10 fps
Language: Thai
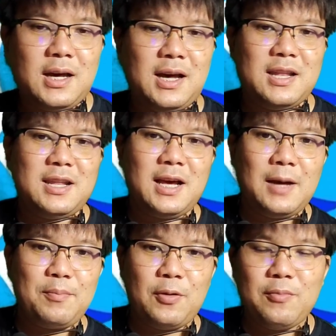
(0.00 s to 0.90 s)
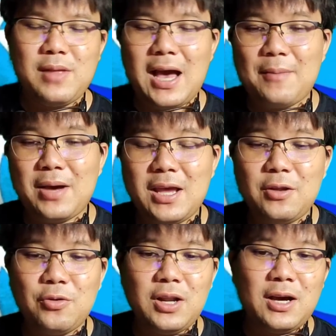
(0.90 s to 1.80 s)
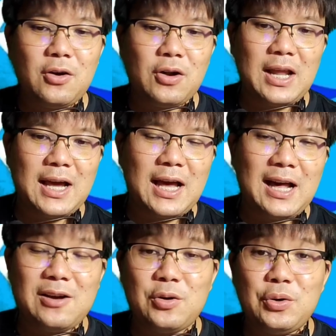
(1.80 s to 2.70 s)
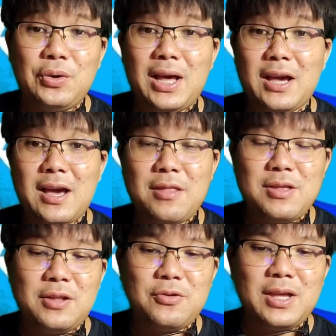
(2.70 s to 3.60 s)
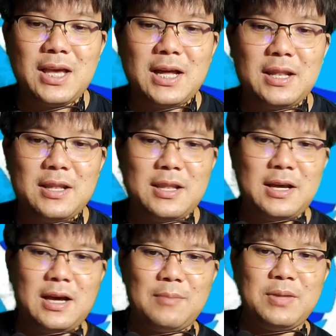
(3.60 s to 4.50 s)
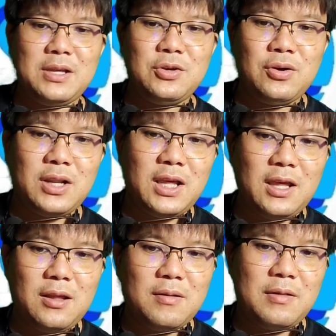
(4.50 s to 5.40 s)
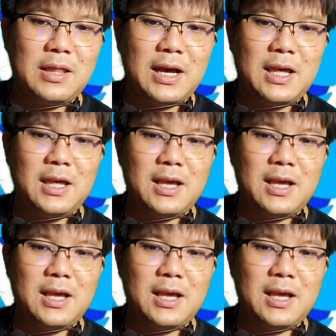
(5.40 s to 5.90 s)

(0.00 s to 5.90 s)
อ่ะนะครับผมอยากมาให้ดูเรื่องของราคาของ Luna Classic ด้วยกันนะครับในช่วงนี้ใน